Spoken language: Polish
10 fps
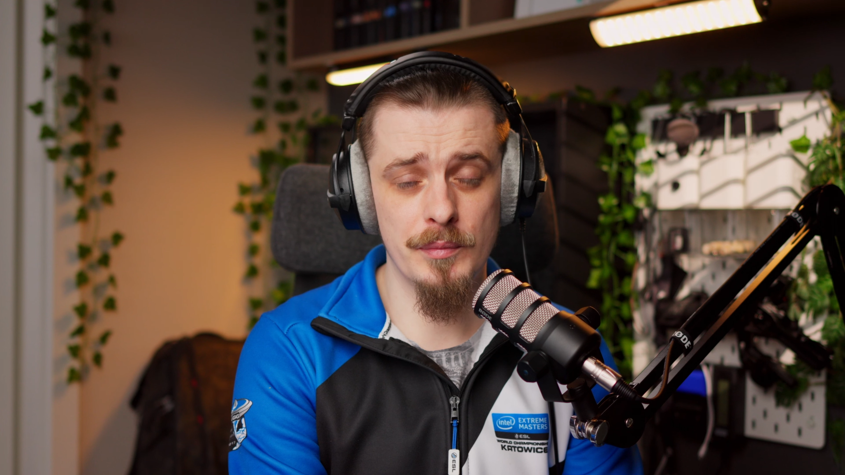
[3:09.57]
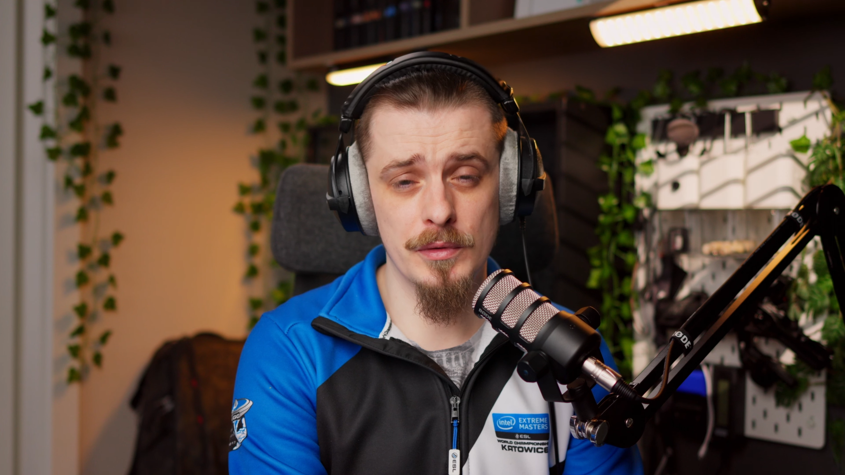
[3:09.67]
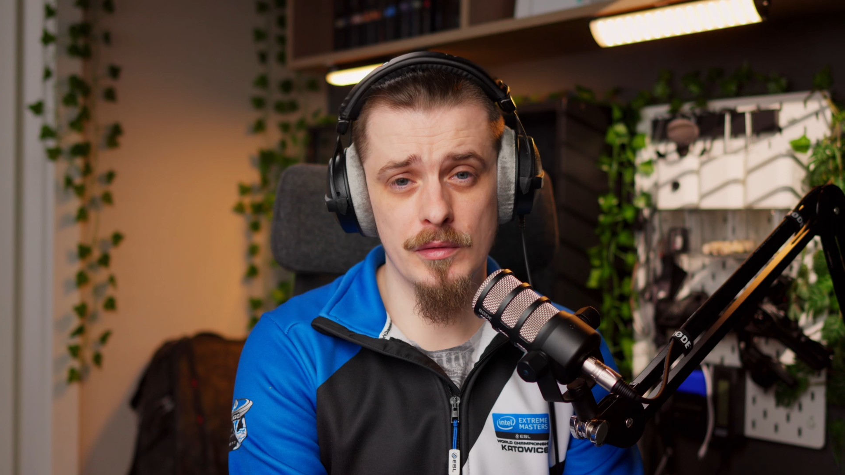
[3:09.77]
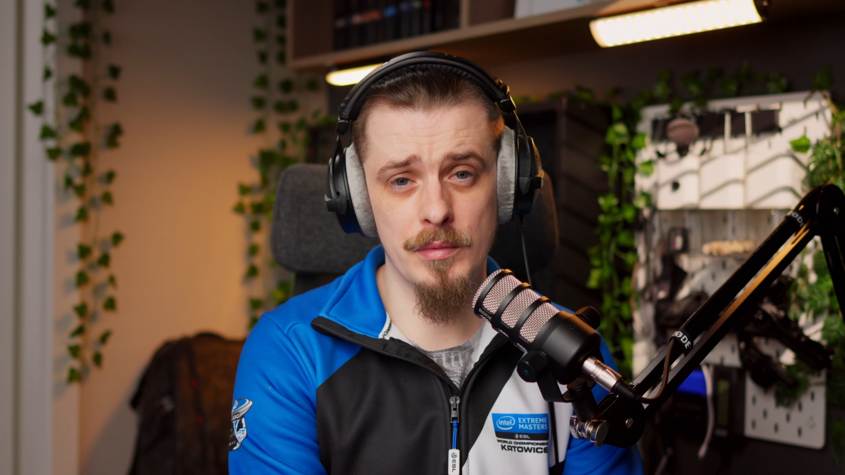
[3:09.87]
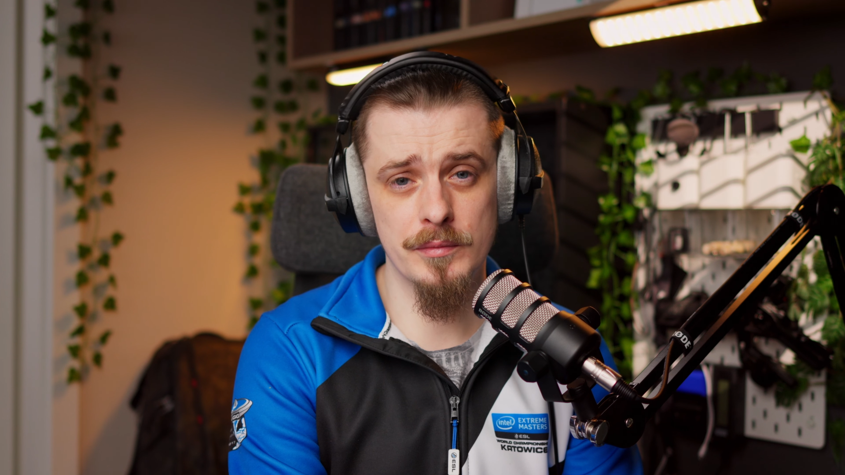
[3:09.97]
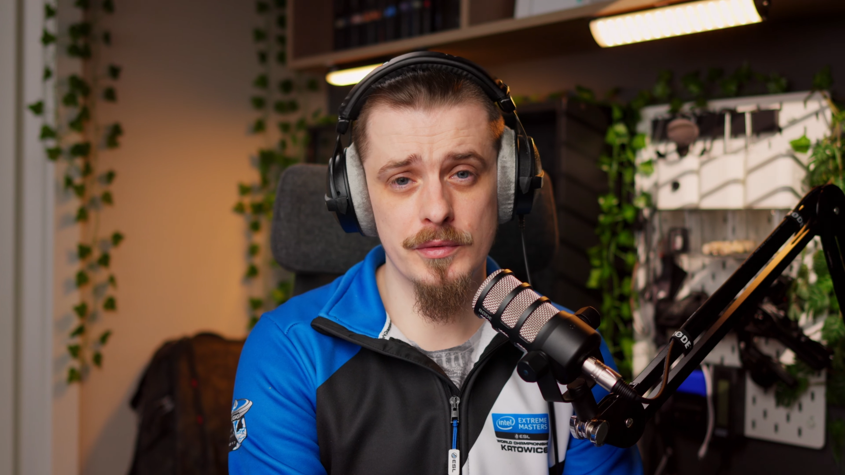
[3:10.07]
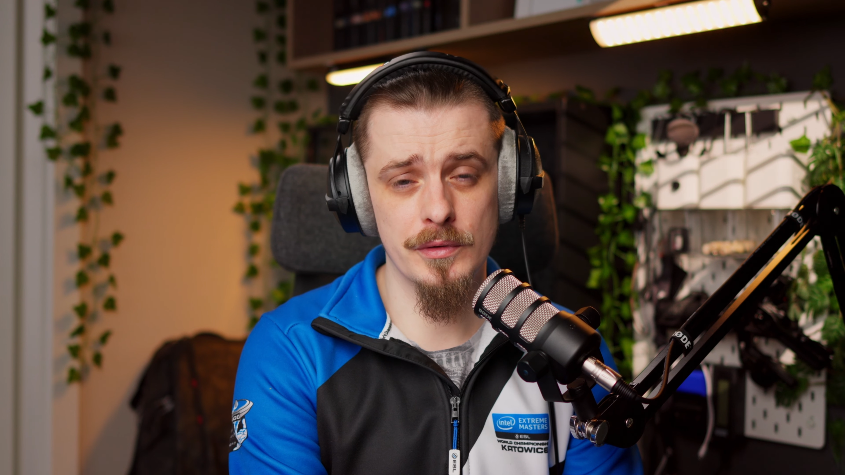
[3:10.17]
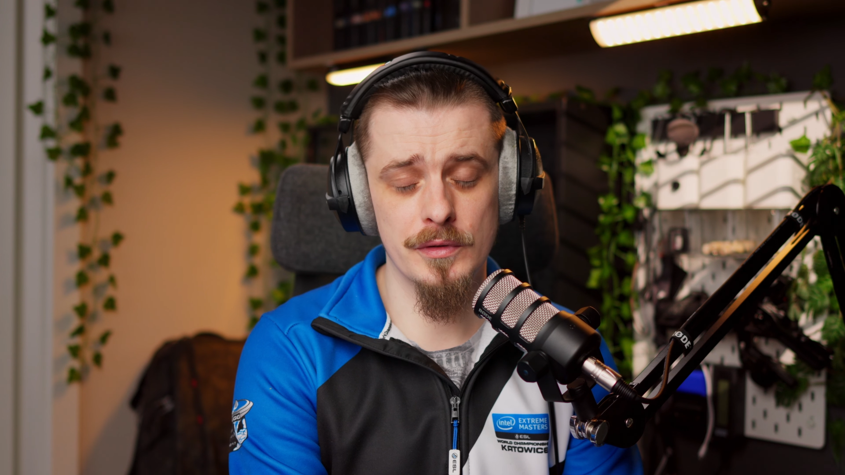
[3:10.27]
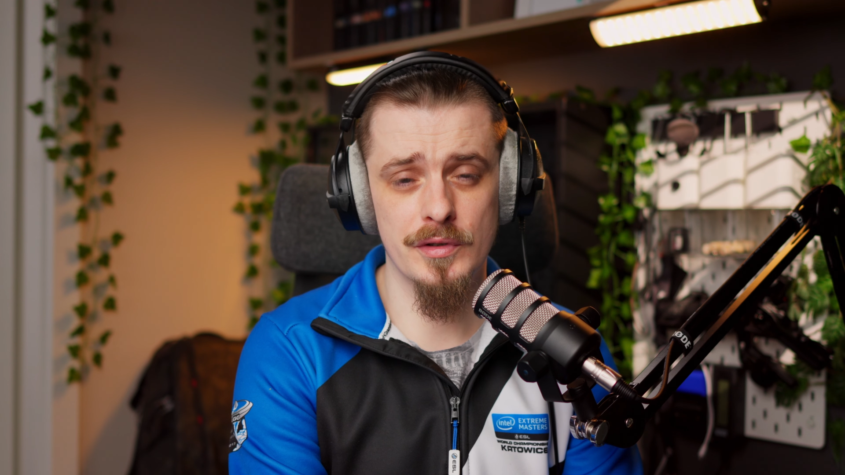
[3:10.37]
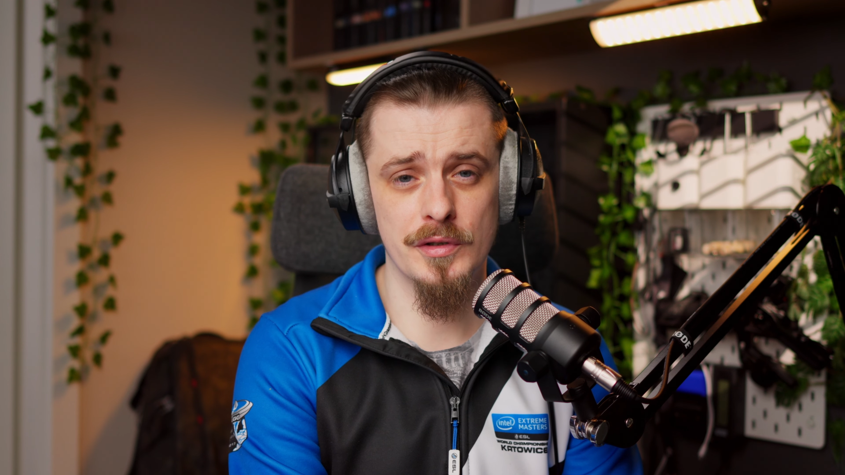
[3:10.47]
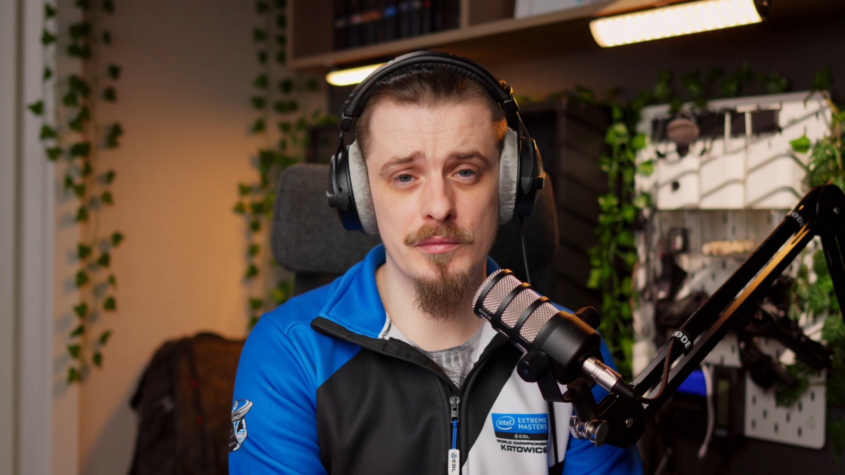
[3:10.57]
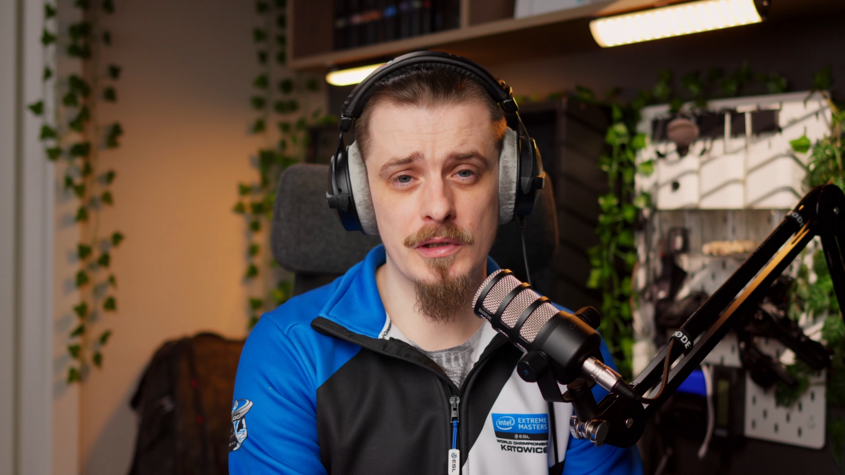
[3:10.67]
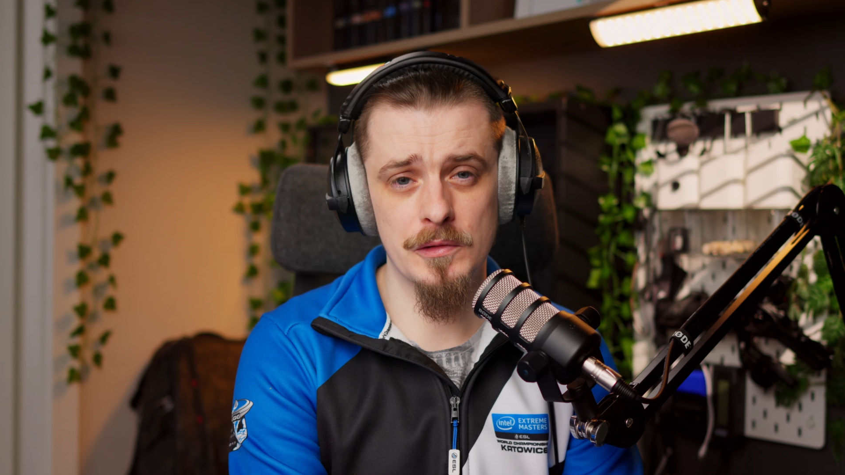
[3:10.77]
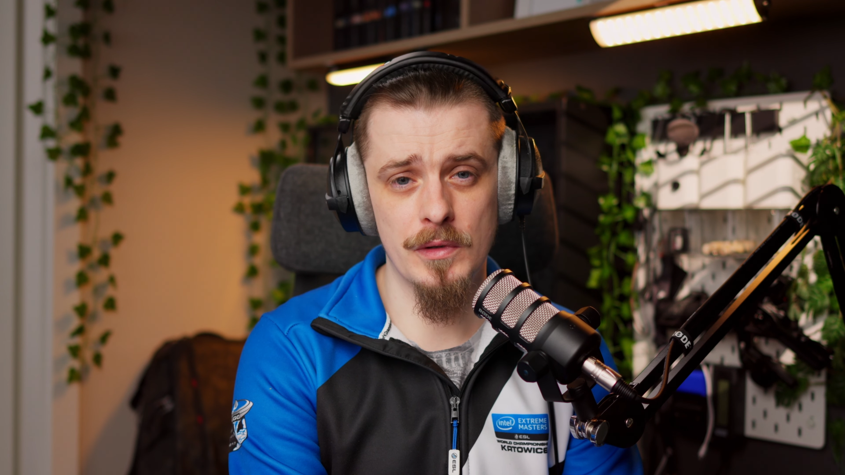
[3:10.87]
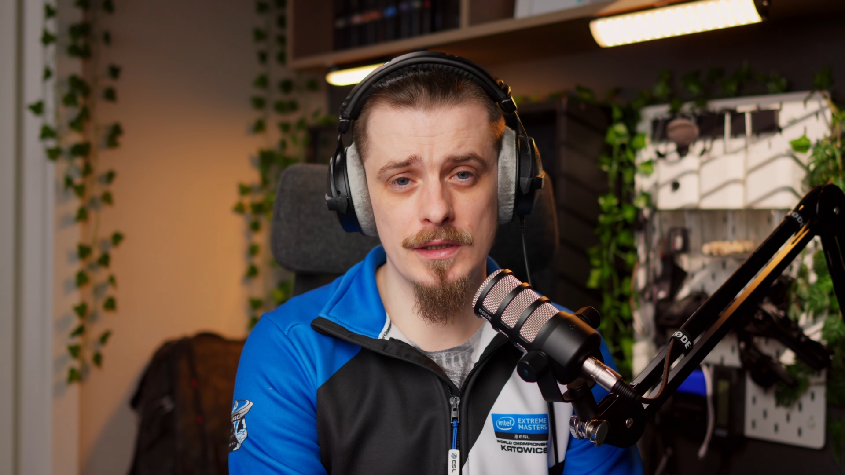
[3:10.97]
podobał przy ostrzeniu
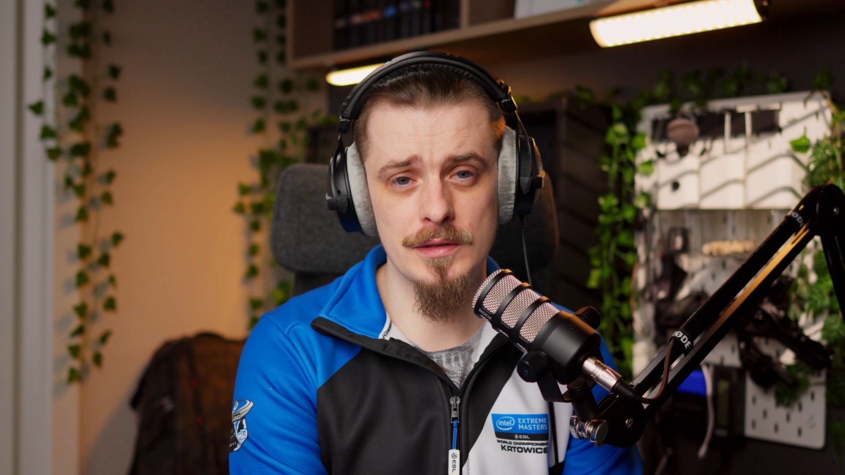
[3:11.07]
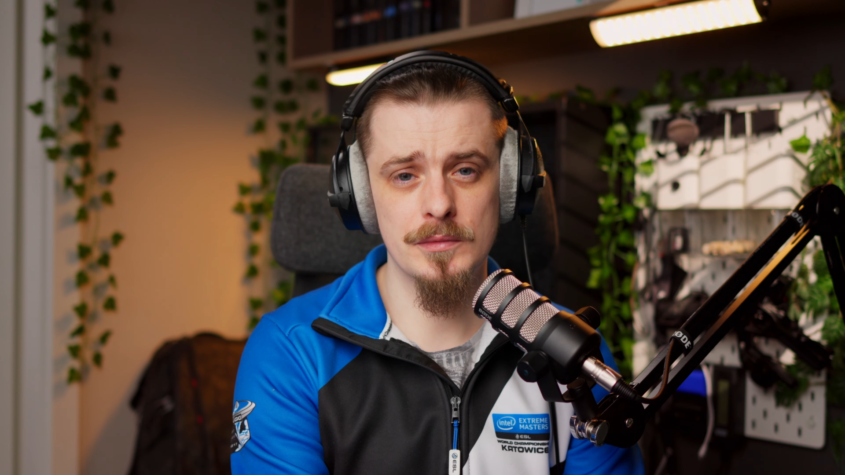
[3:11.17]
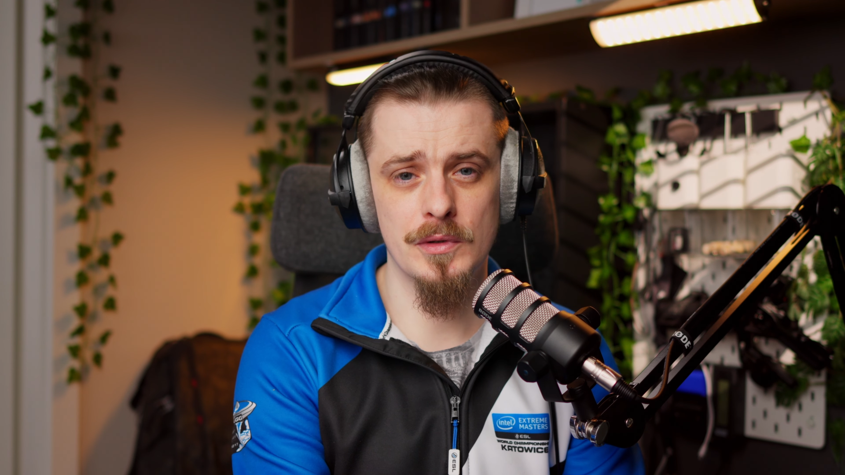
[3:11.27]
manualnym,